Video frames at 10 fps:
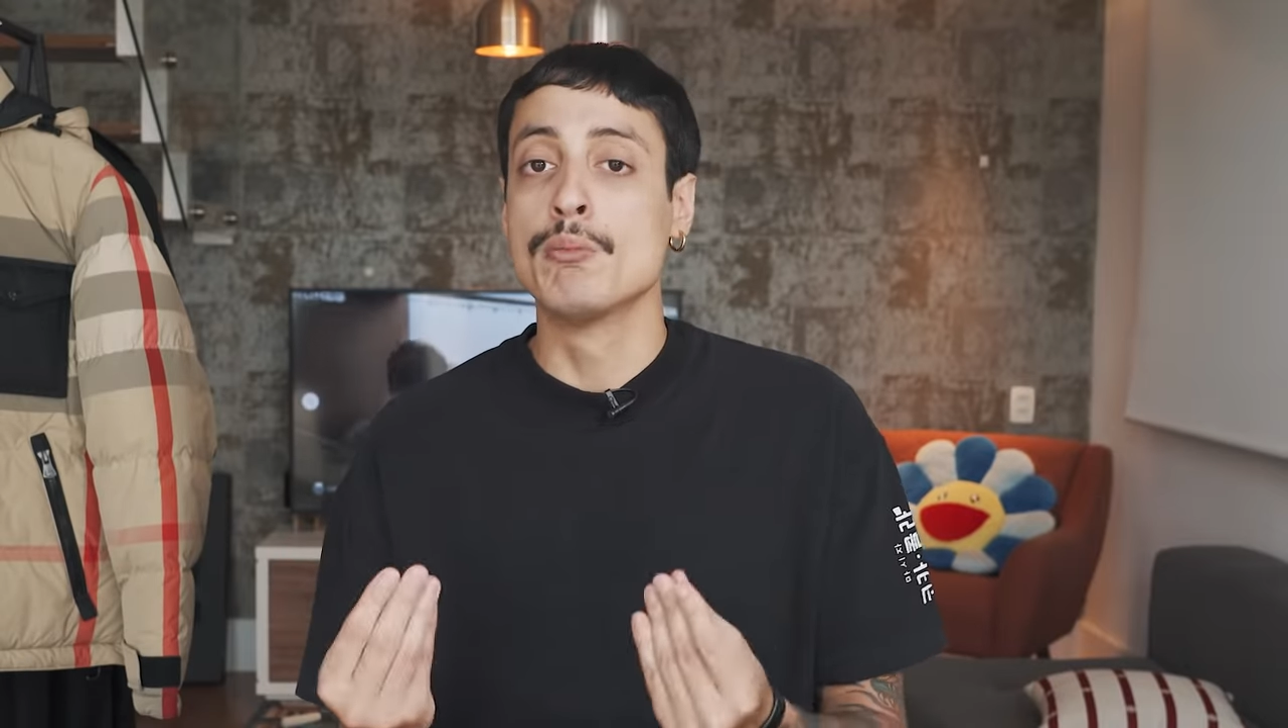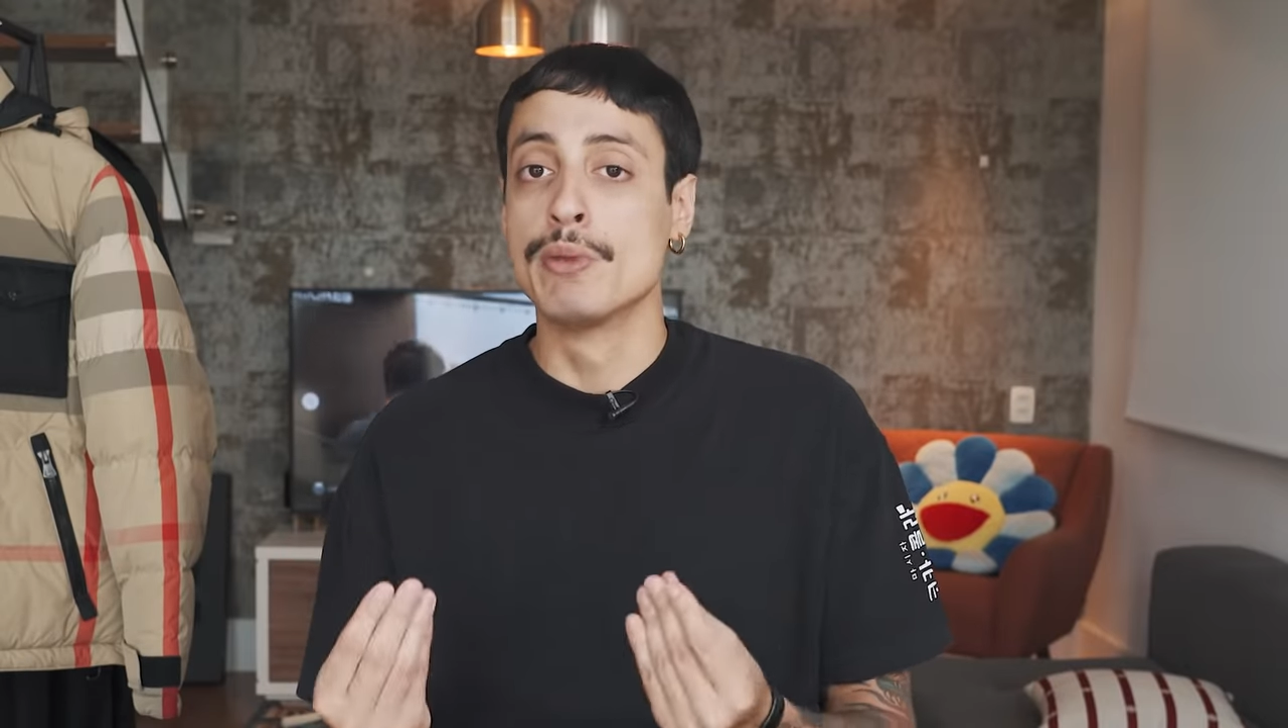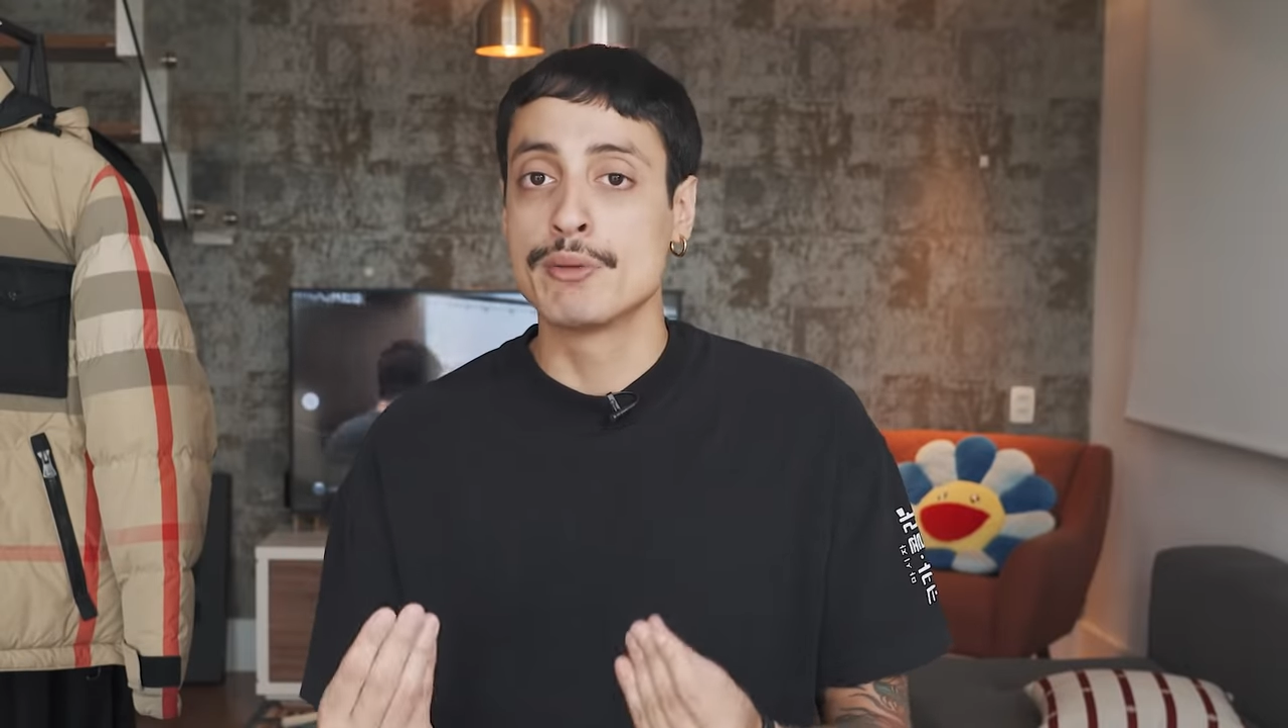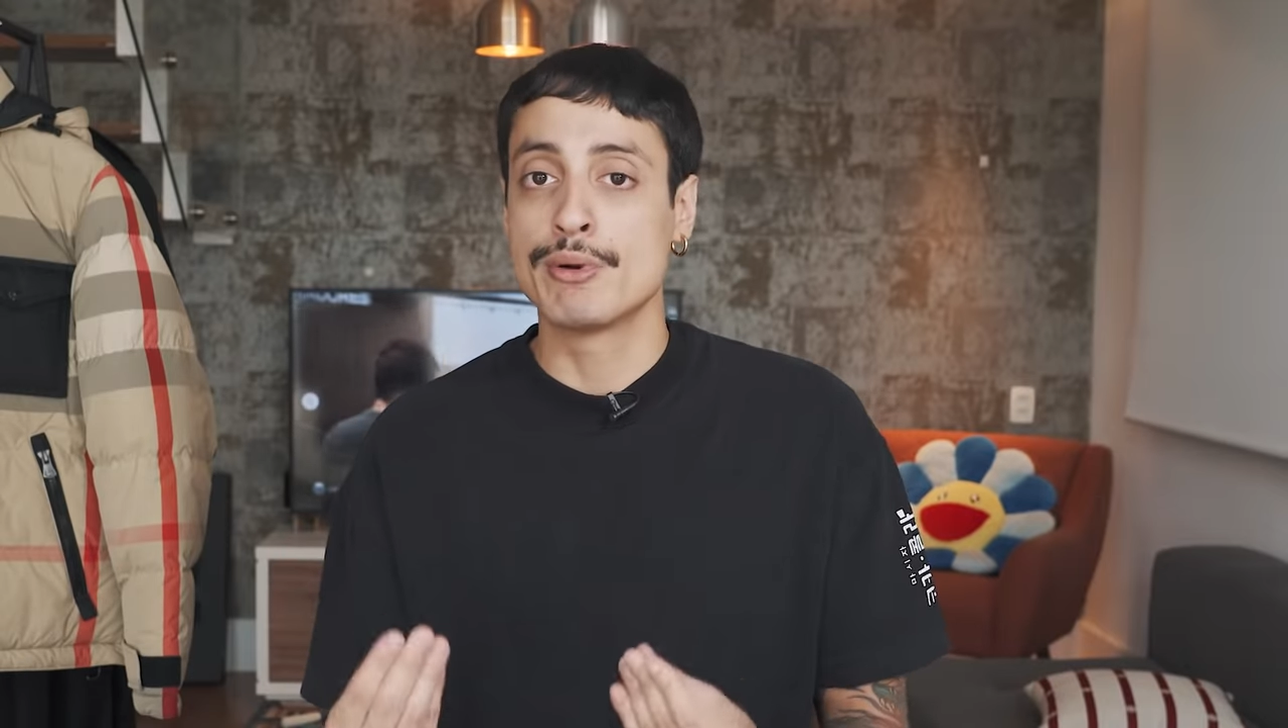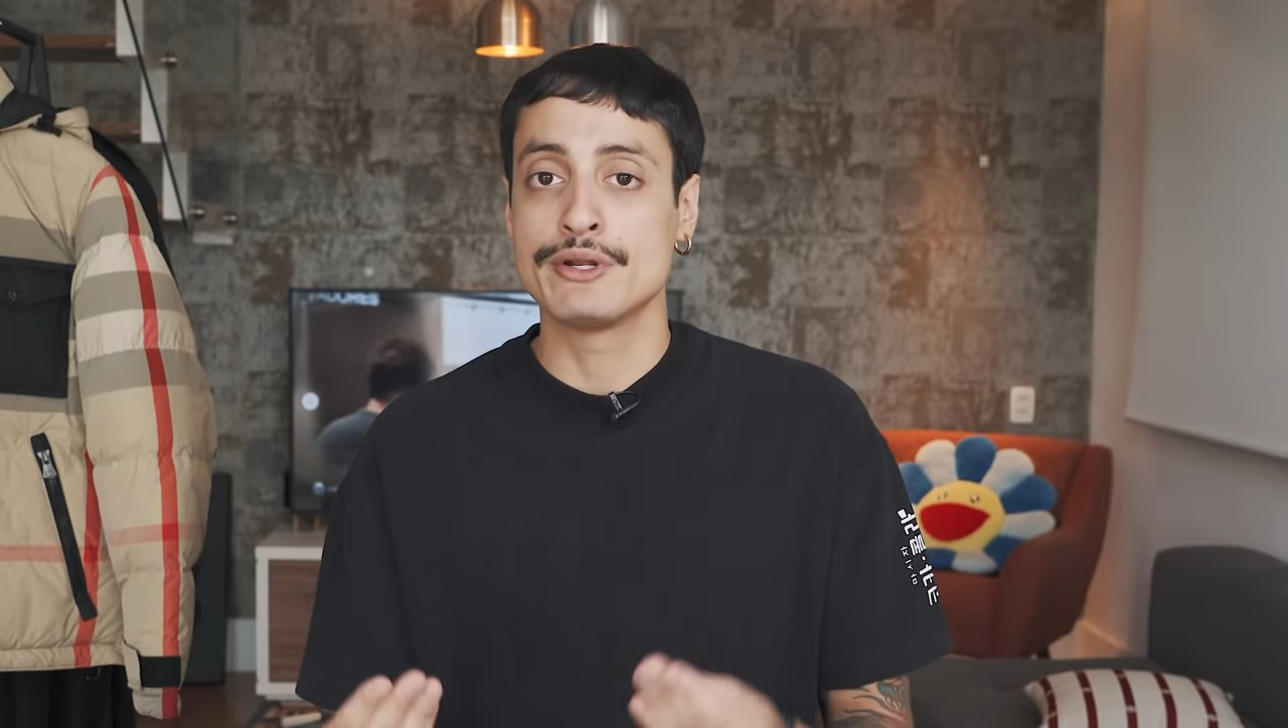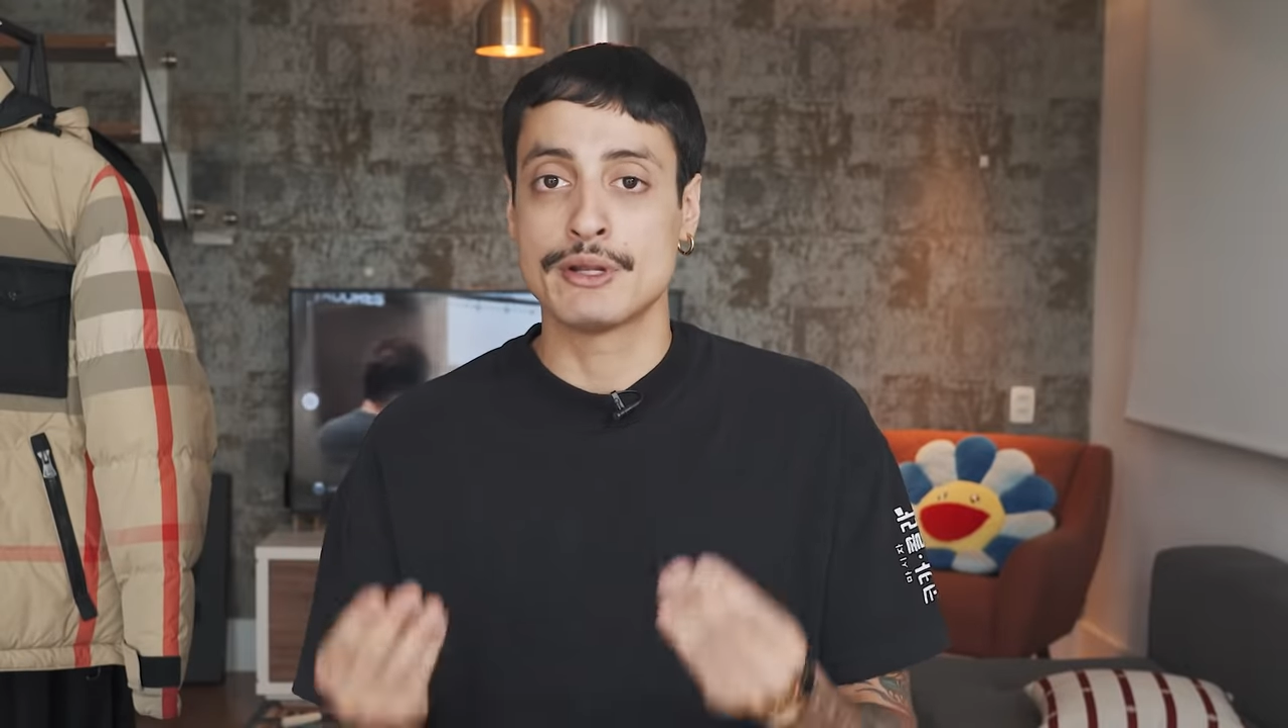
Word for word: Burberry